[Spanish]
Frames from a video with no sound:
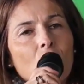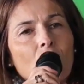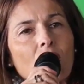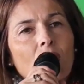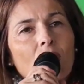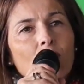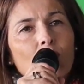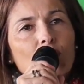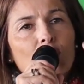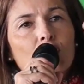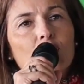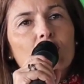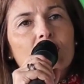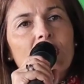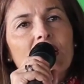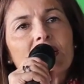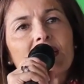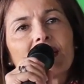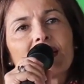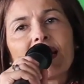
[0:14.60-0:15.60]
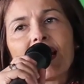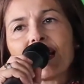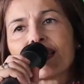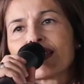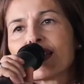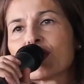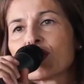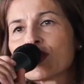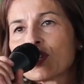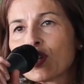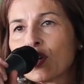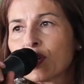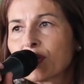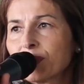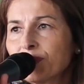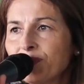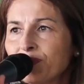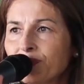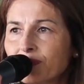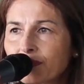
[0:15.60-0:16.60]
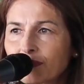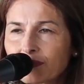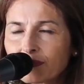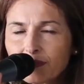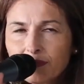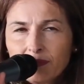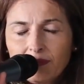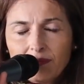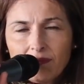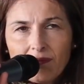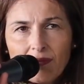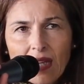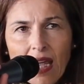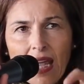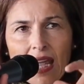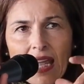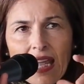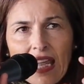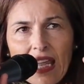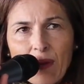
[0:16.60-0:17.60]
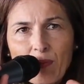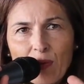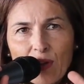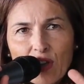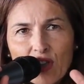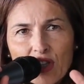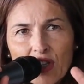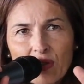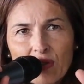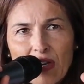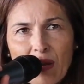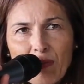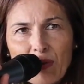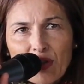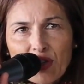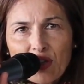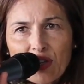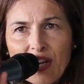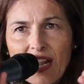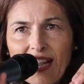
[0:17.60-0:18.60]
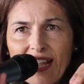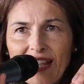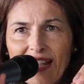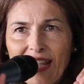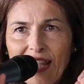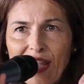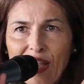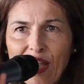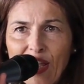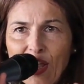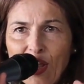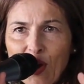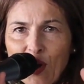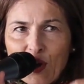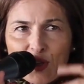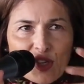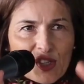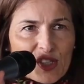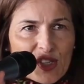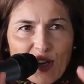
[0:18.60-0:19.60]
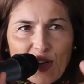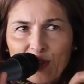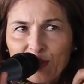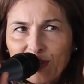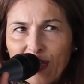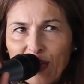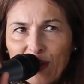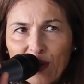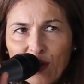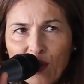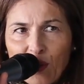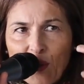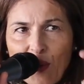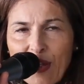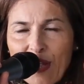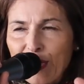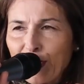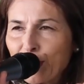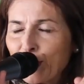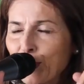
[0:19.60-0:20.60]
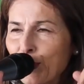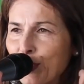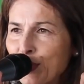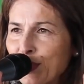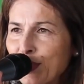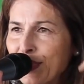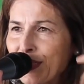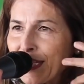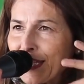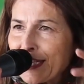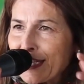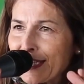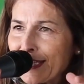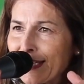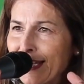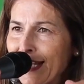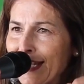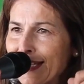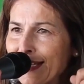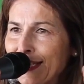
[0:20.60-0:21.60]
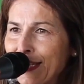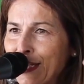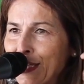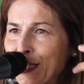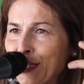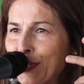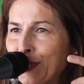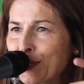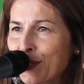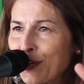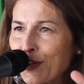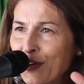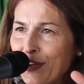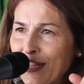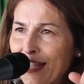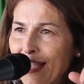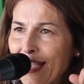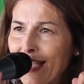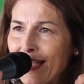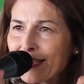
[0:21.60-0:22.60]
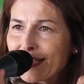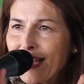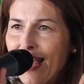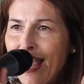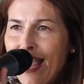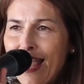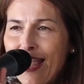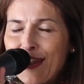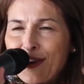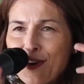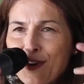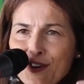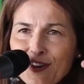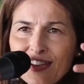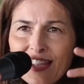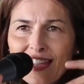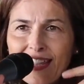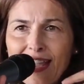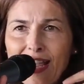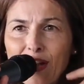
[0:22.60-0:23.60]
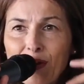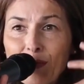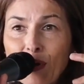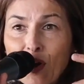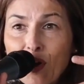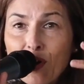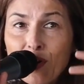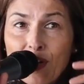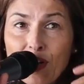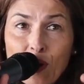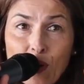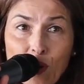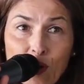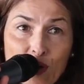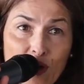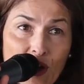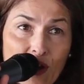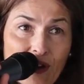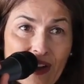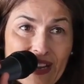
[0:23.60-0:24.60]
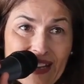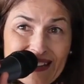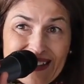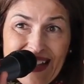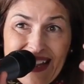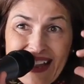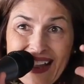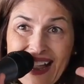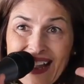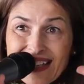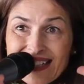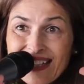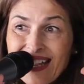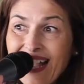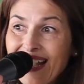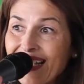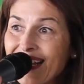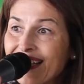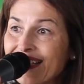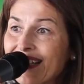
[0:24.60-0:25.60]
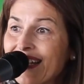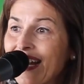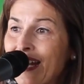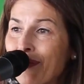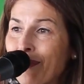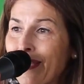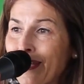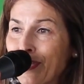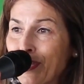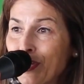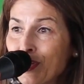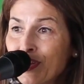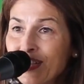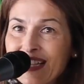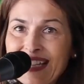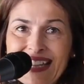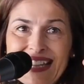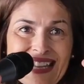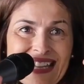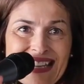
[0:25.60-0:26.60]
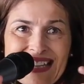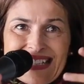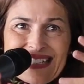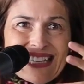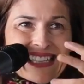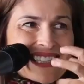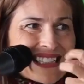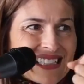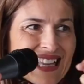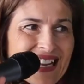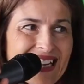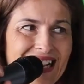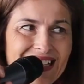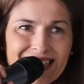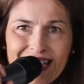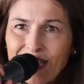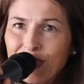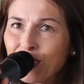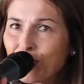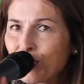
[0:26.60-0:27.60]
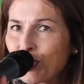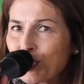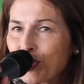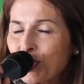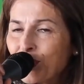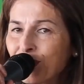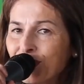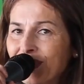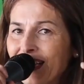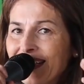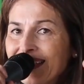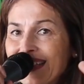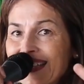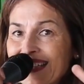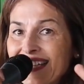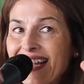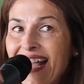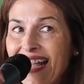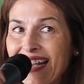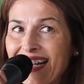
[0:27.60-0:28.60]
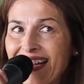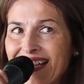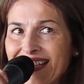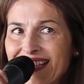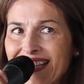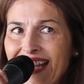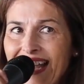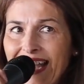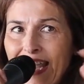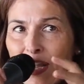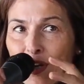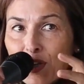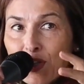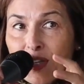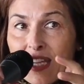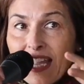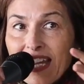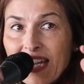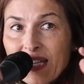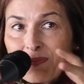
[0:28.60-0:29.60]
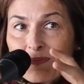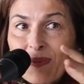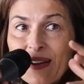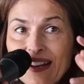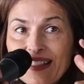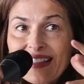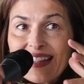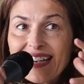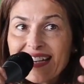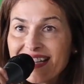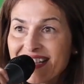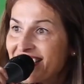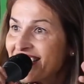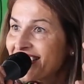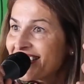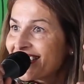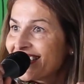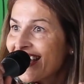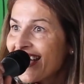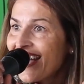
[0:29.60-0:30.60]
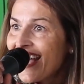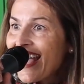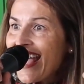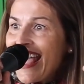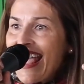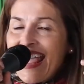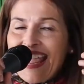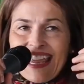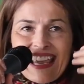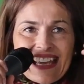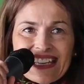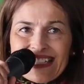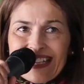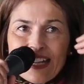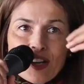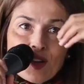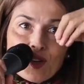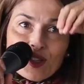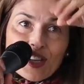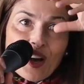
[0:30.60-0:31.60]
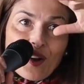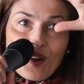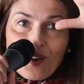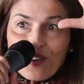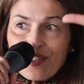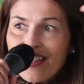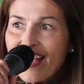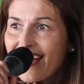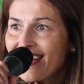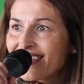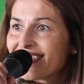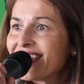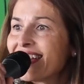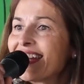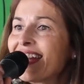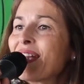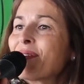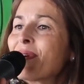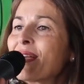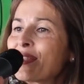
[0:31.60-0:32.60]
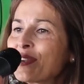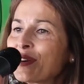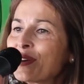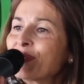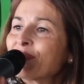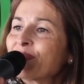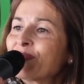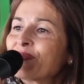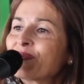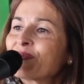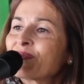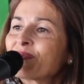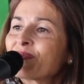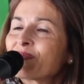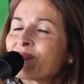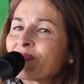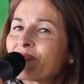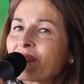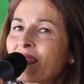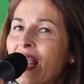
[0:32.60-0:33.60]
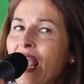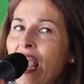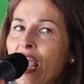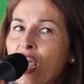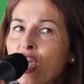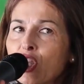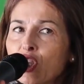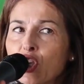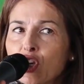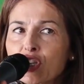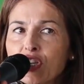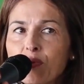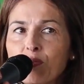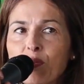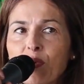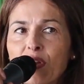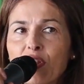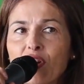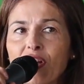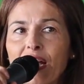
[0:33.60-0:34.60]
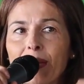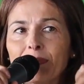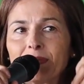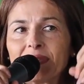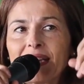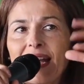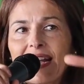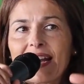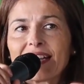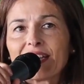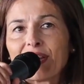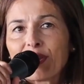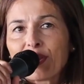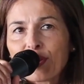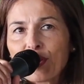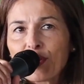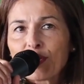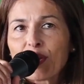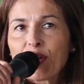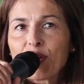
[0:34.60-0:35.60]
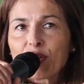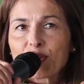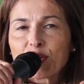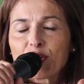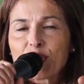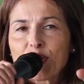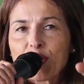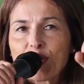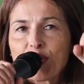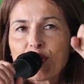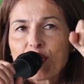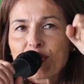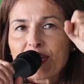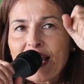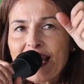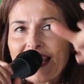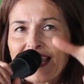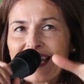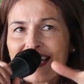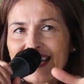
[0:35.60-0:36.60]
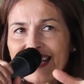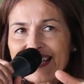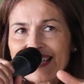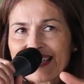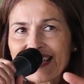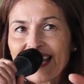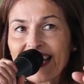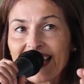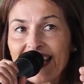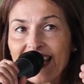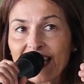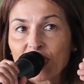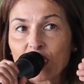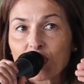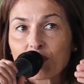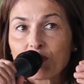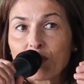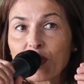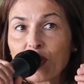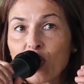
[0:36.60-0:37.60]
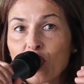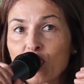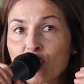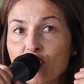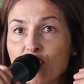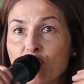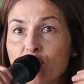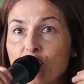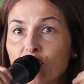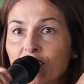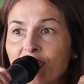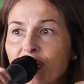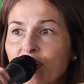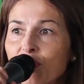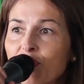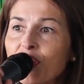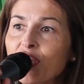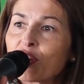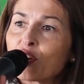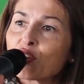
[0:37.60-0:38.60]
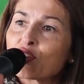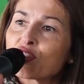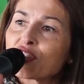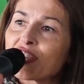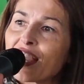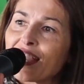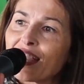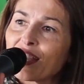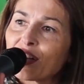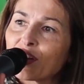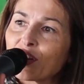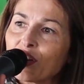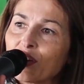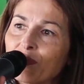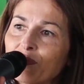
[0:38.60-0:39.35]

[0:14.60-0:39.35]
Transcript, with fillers: vosotros estáis en el ascensor y puedo ser una persona que os esté contando cuentos, chistes, historias, ¿no? Y a lo mejor incluso aunque tengáis ganas de ir al baño, Estéis tan atentos con tantas ganas que no os queréis perder el chiste, que es que no os acordáis de ir al baño. Yo sí puedo captar la atención de los niños, hacer que estén quietos, pero yo tengo que conseguirlo.